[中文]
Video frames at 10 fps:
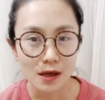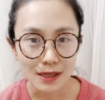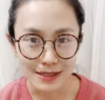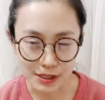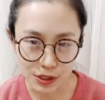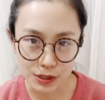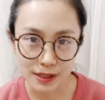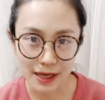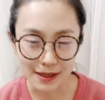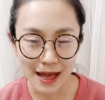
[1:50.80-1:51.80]
那其实
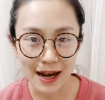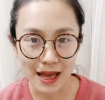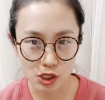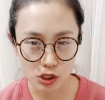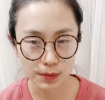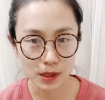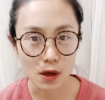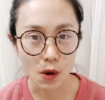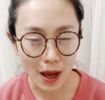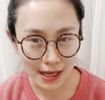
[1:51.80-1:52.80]
给它来治病
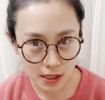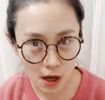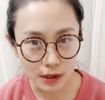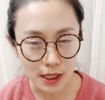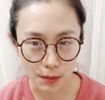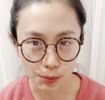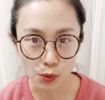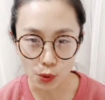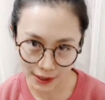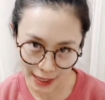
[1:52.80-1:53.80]
的花销也
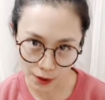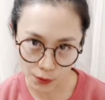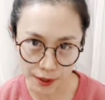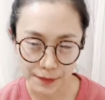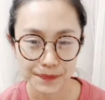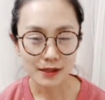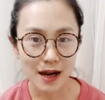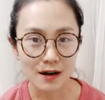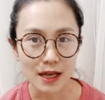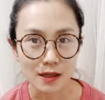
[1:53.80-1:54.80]
不会太贵。第
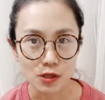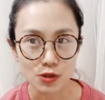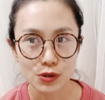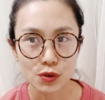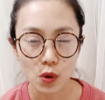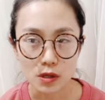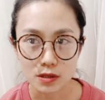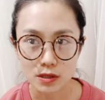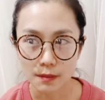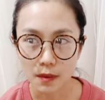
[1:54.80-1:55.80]
二点呢，就是我
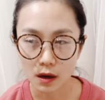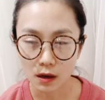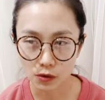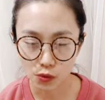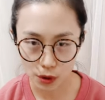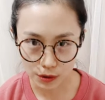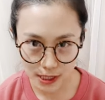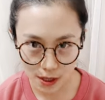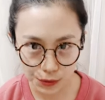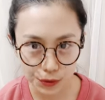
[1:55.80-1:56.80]
是怎么和多肉
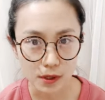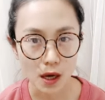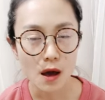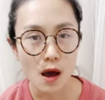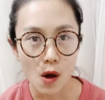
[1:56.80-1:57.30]
相遇的。